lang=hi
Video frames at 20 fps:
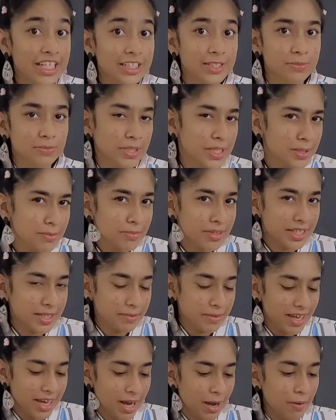आज मिनी मिनी
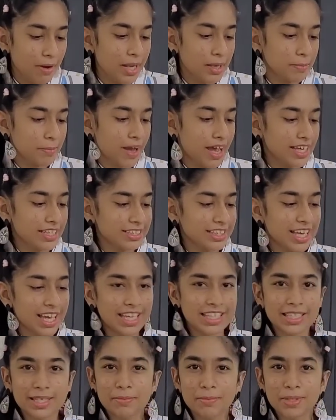में हमारे पास है
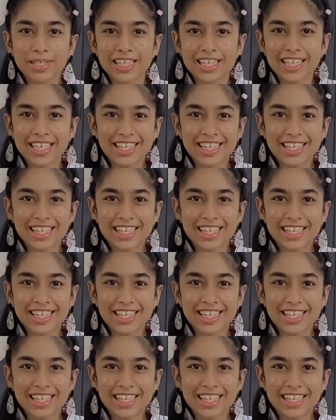ये मिनी